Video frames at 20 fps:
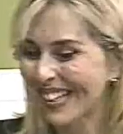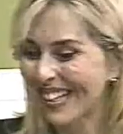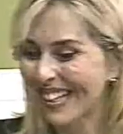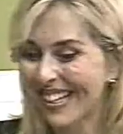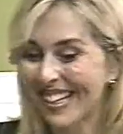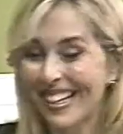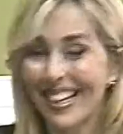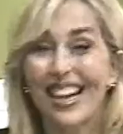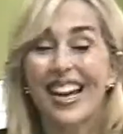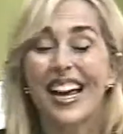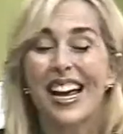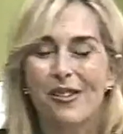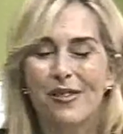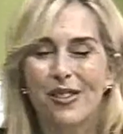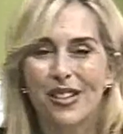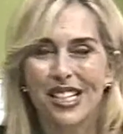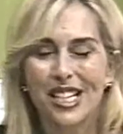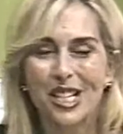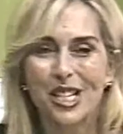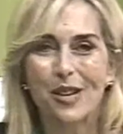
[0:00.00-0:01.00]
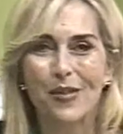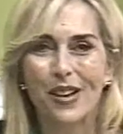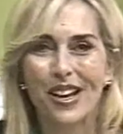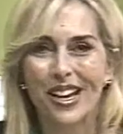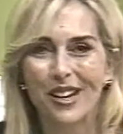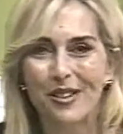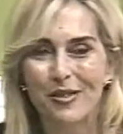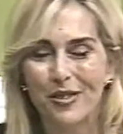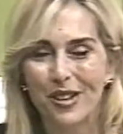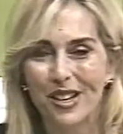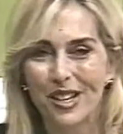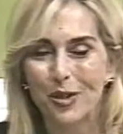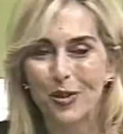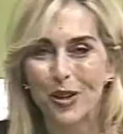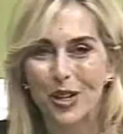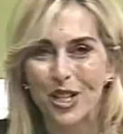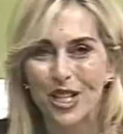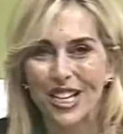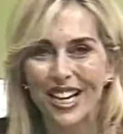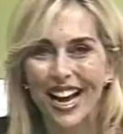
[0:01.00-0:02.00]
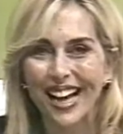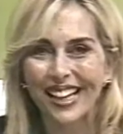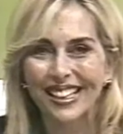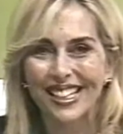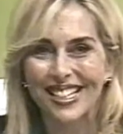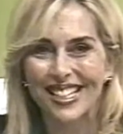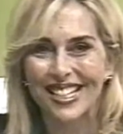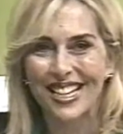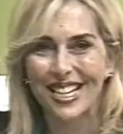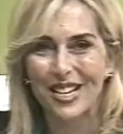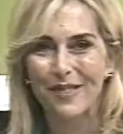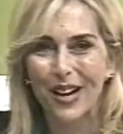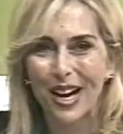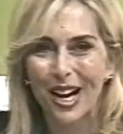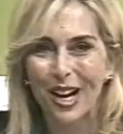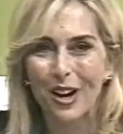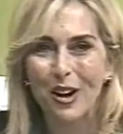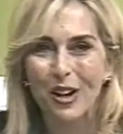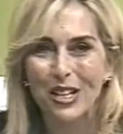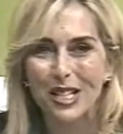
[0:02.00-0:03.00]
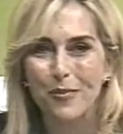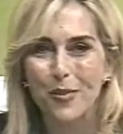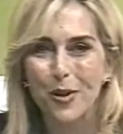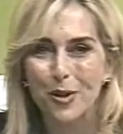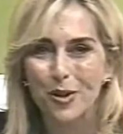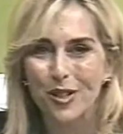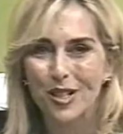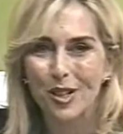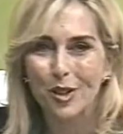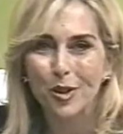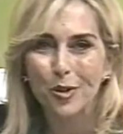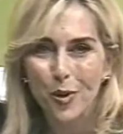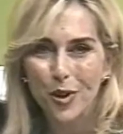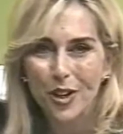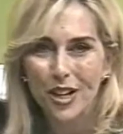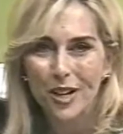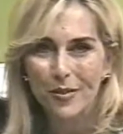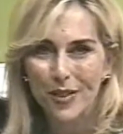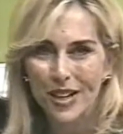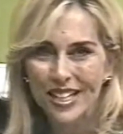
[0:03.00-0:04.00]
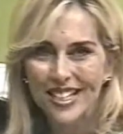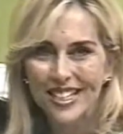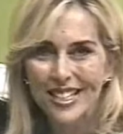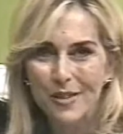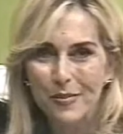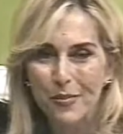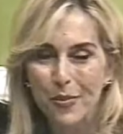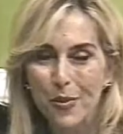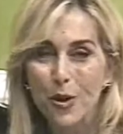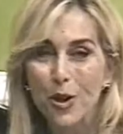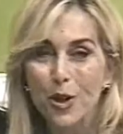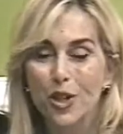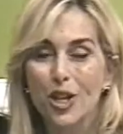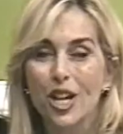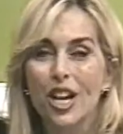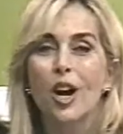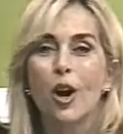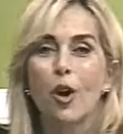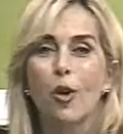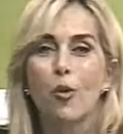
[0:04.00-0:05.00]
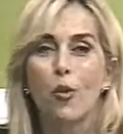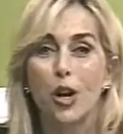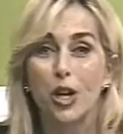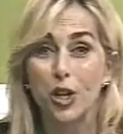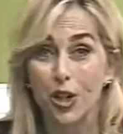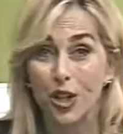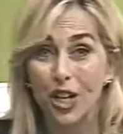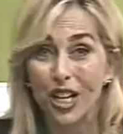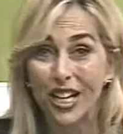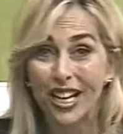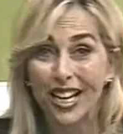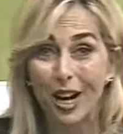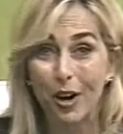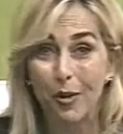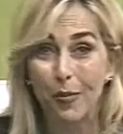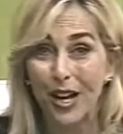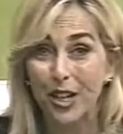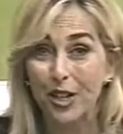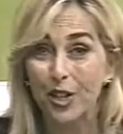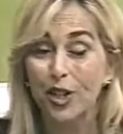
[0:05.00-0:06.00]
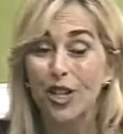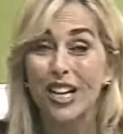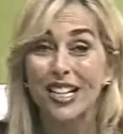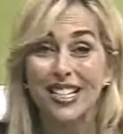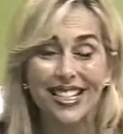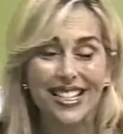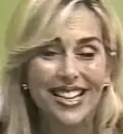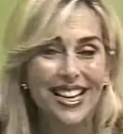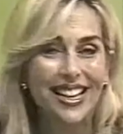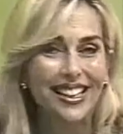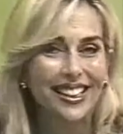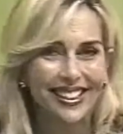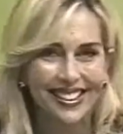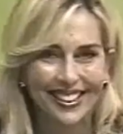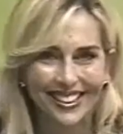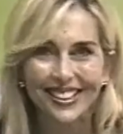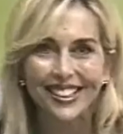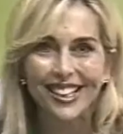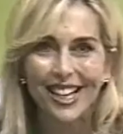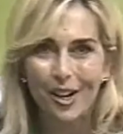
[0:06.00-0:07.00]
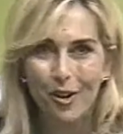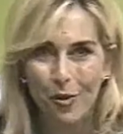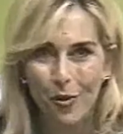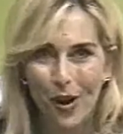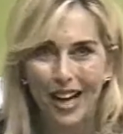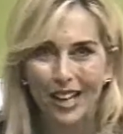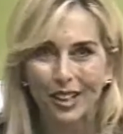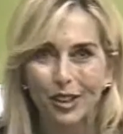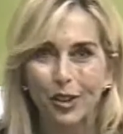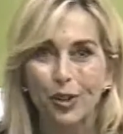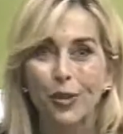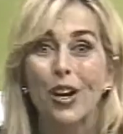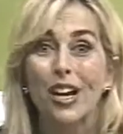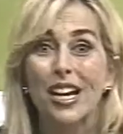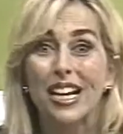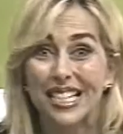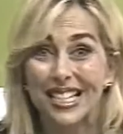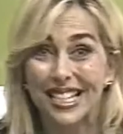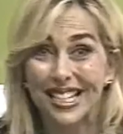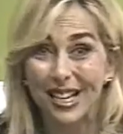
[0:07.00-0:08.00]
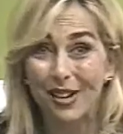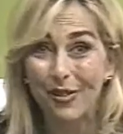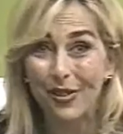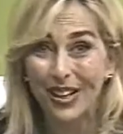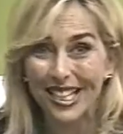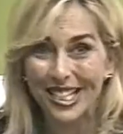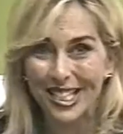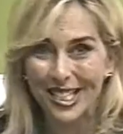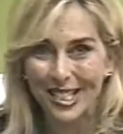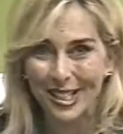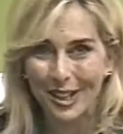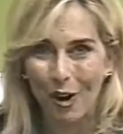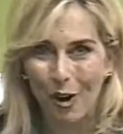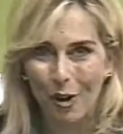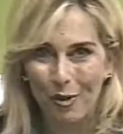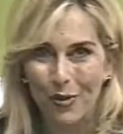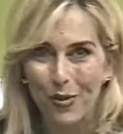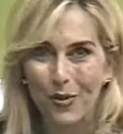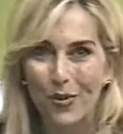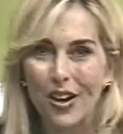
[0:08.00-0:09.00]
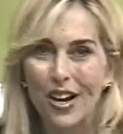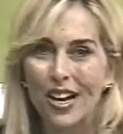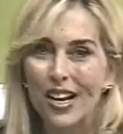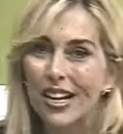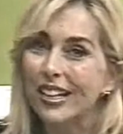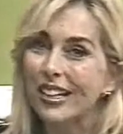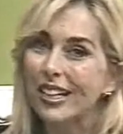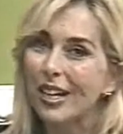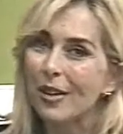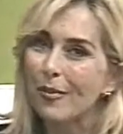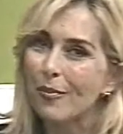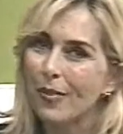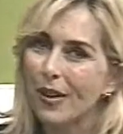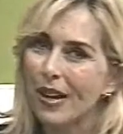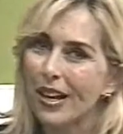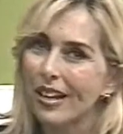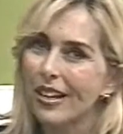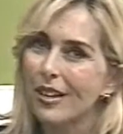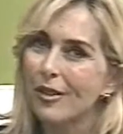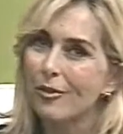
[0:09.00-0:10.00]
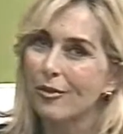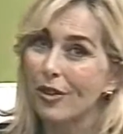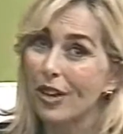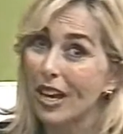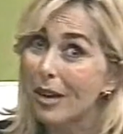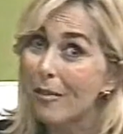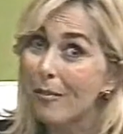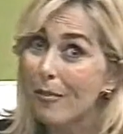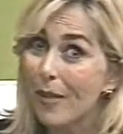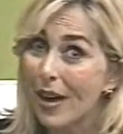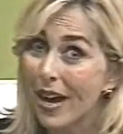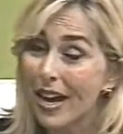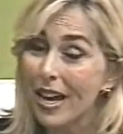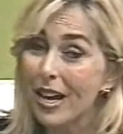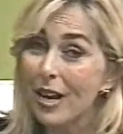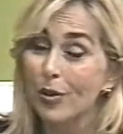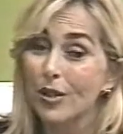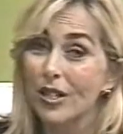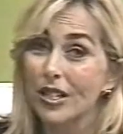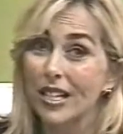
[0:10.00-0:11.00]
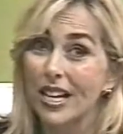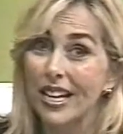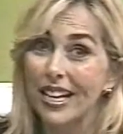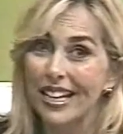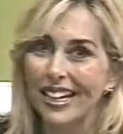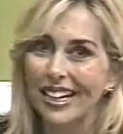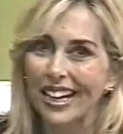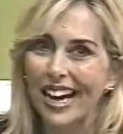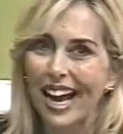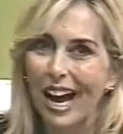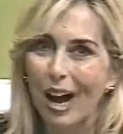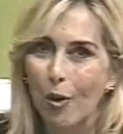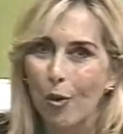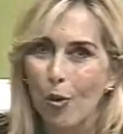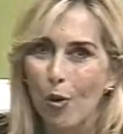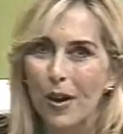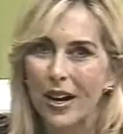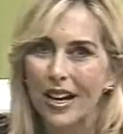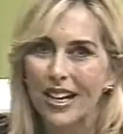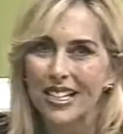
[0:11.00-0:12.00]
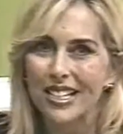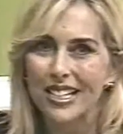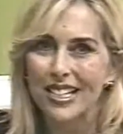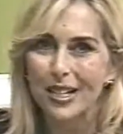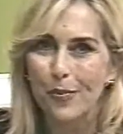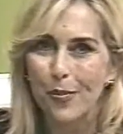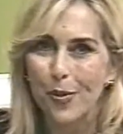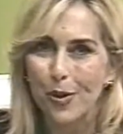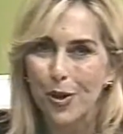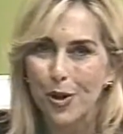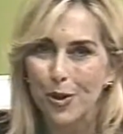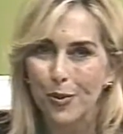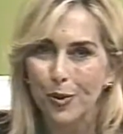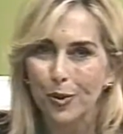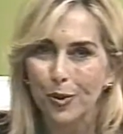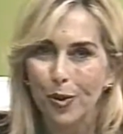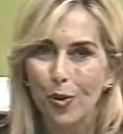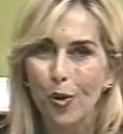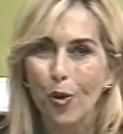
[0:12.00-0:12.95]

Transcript: dele. Vocês também enviem suas cartas aqui para a nossa produção do programa Antes e Depois, Rua General Padilha, 134, São Cristóvão. E também enviem e-mails, eliana.antesdepois.com.br.